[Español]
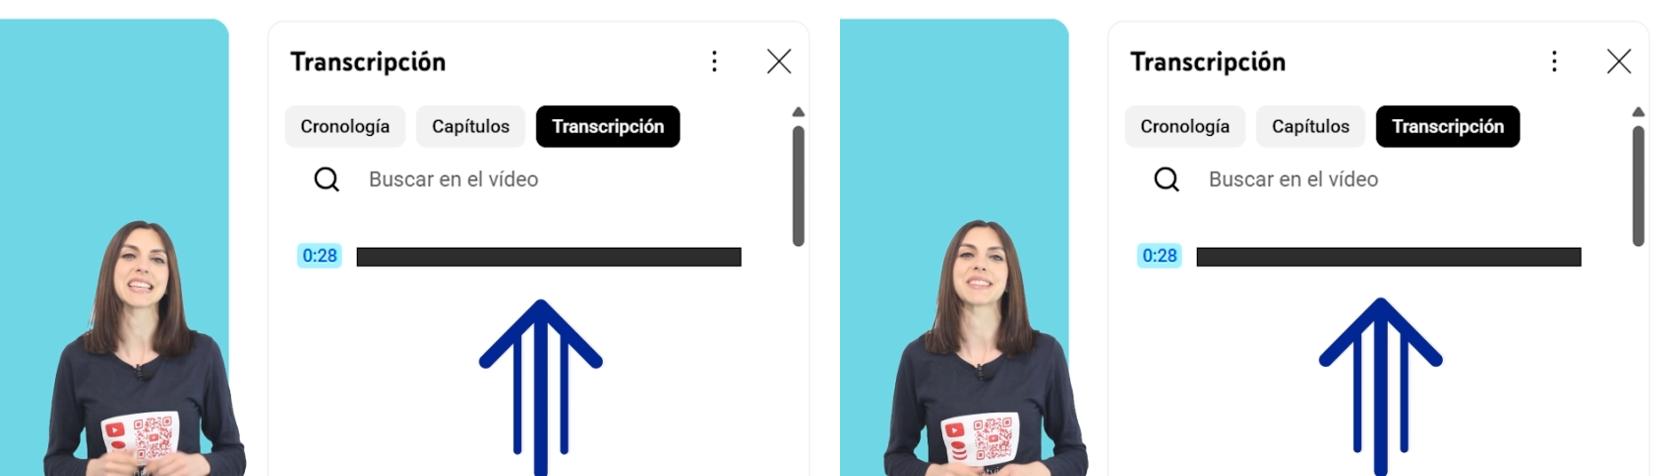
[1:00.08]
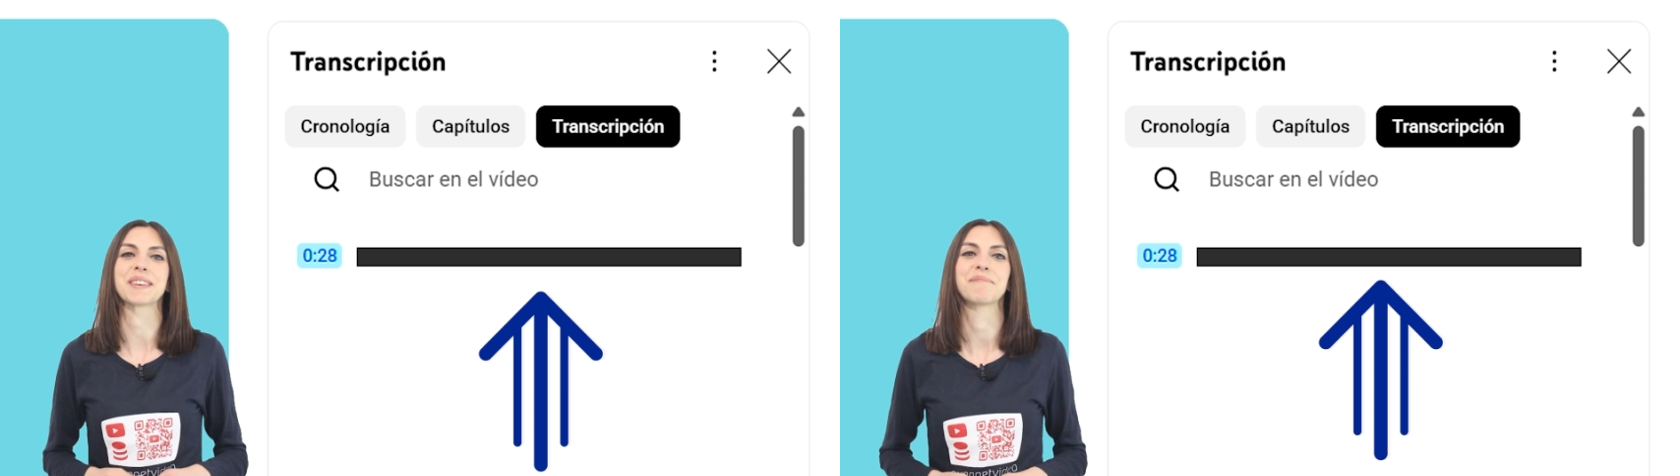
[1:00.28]

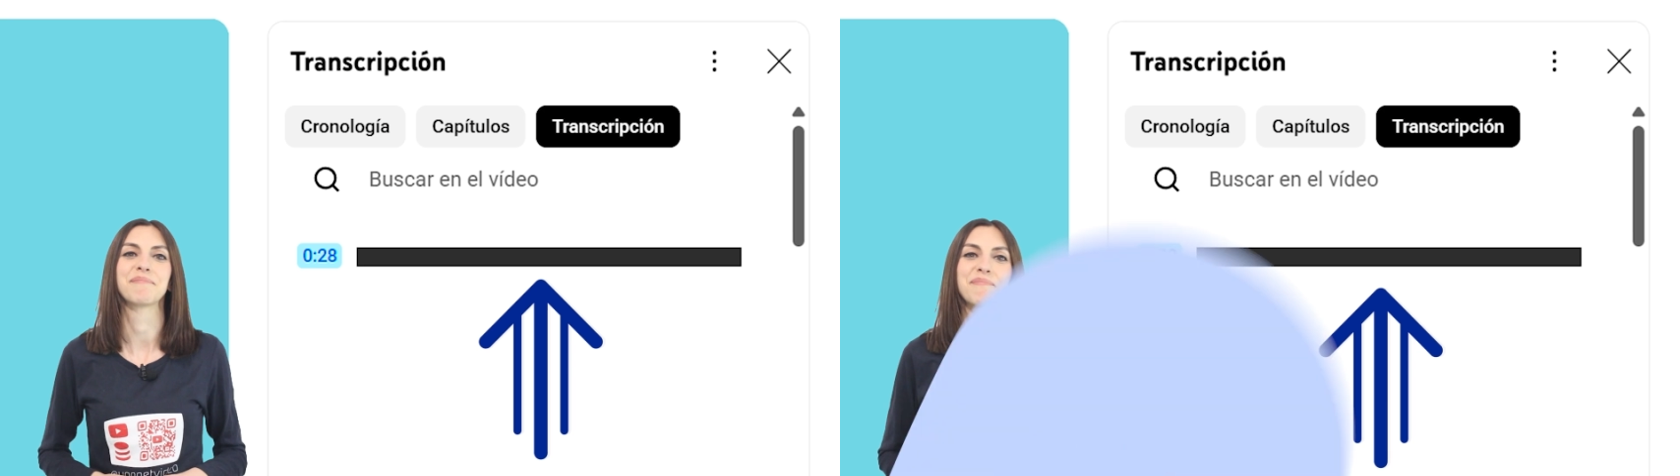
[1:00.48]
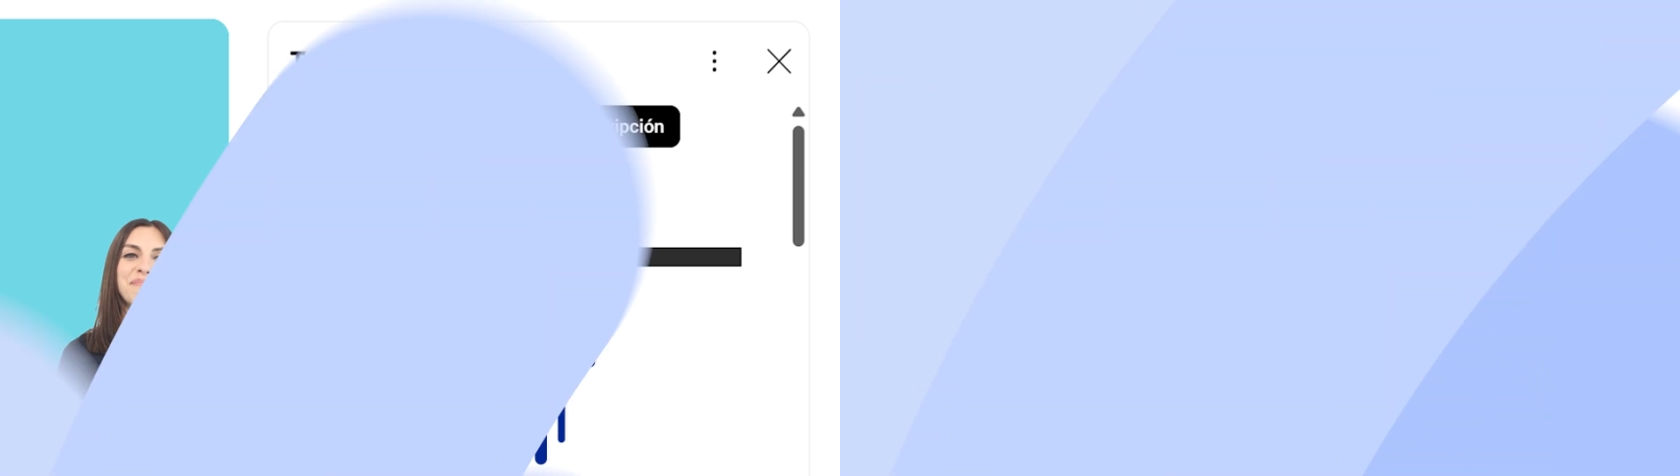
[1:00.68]
dice.
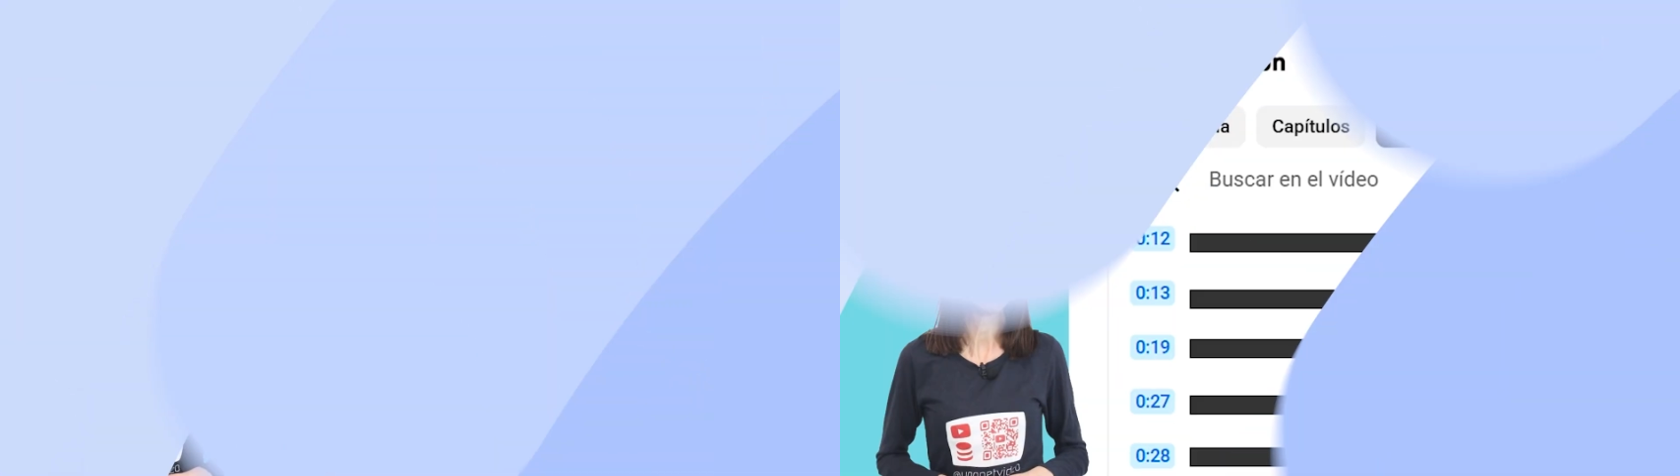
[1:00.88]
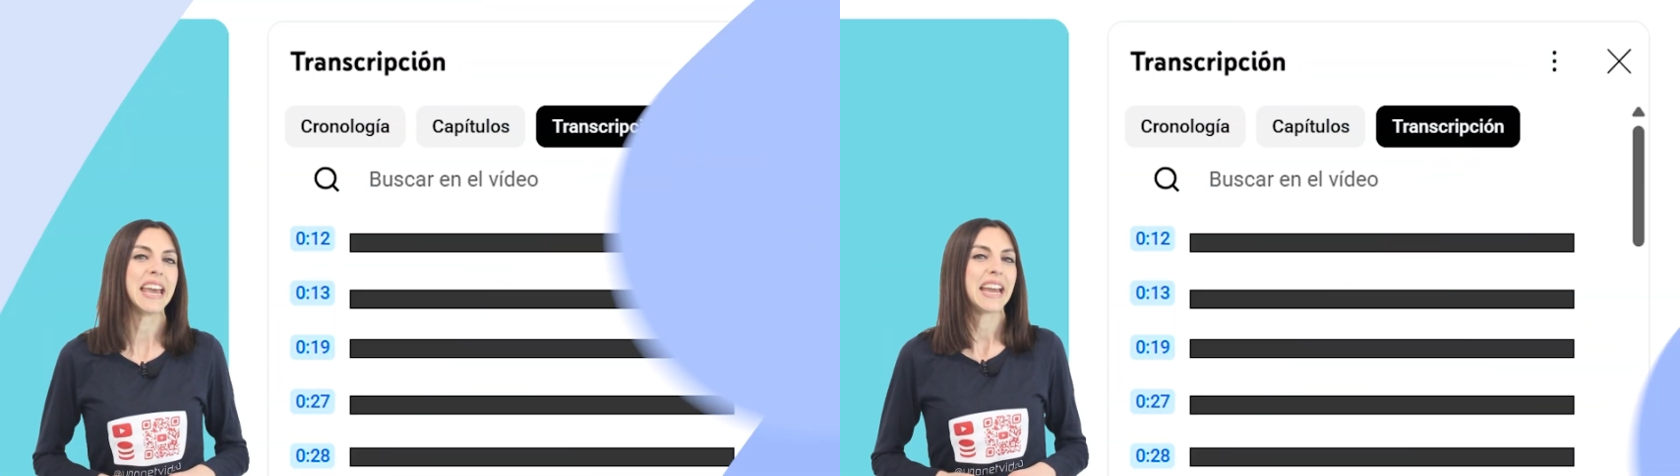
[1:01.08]

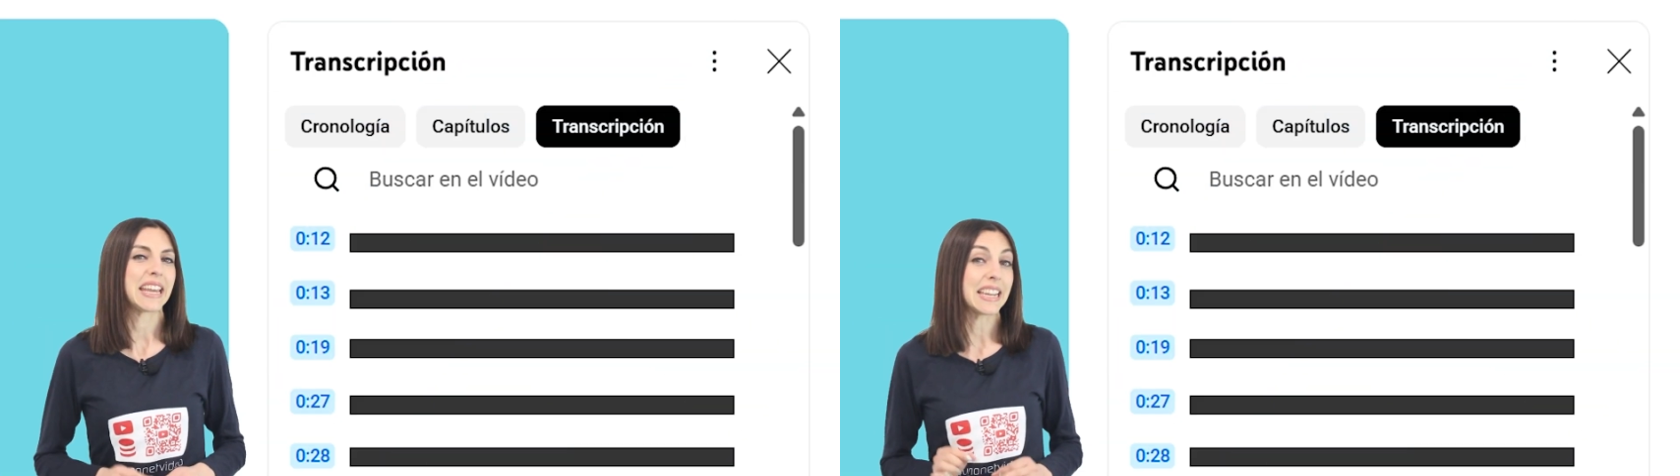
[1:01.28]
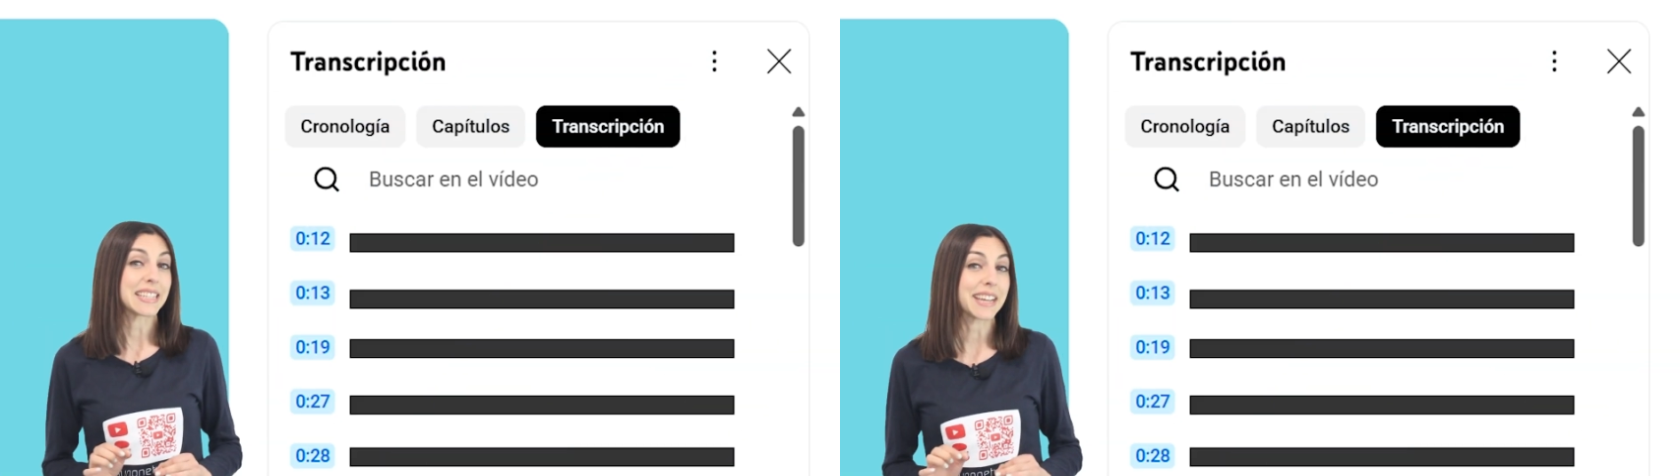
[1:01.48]

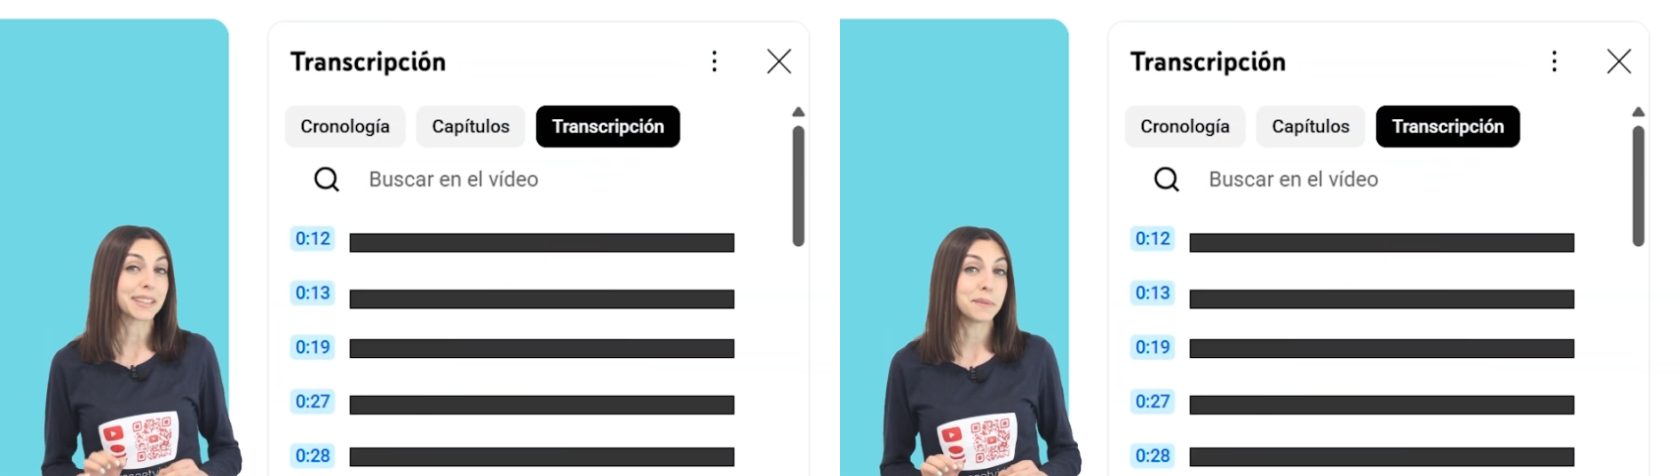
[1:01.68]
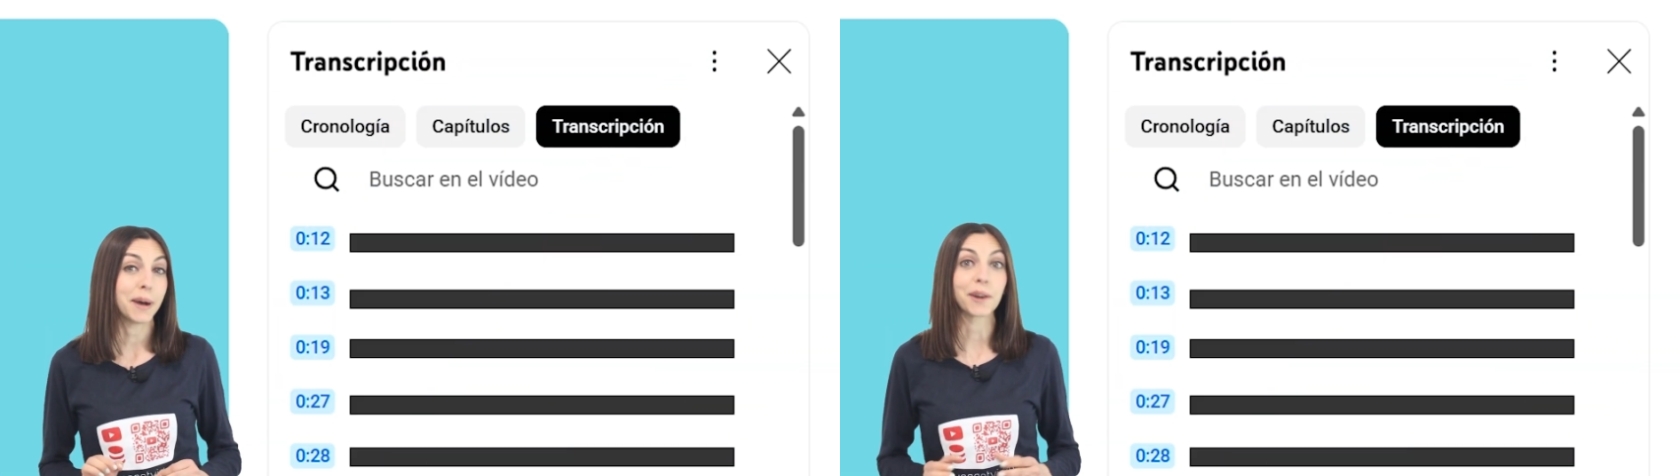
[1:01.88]
¿Quieres
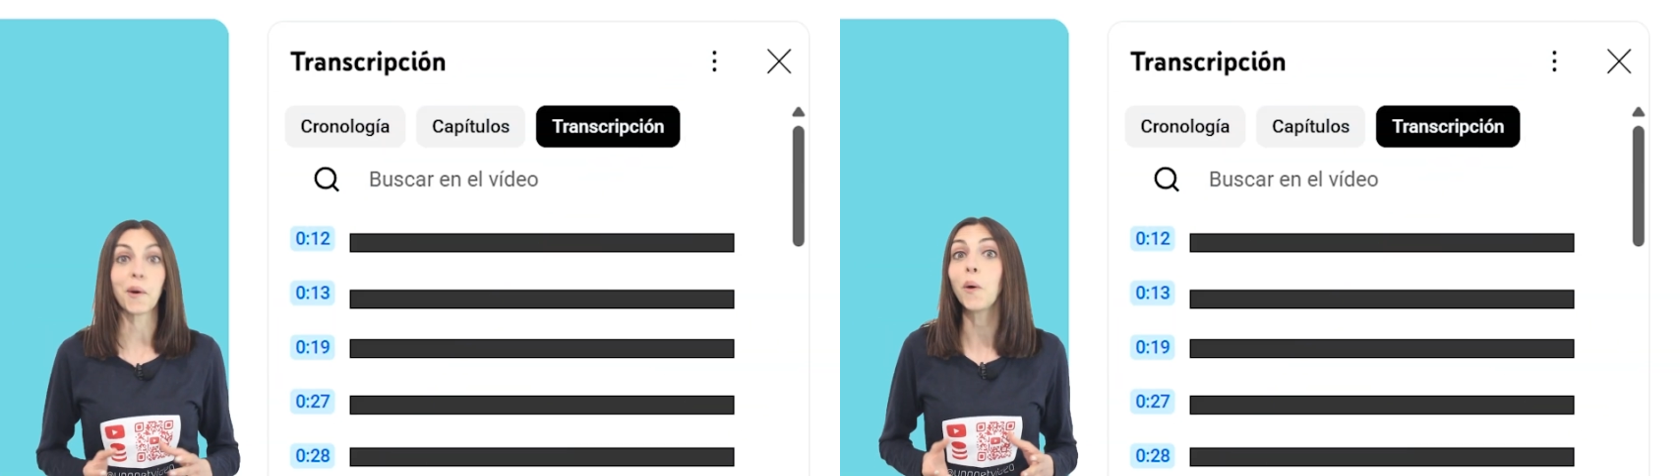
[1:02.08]
activar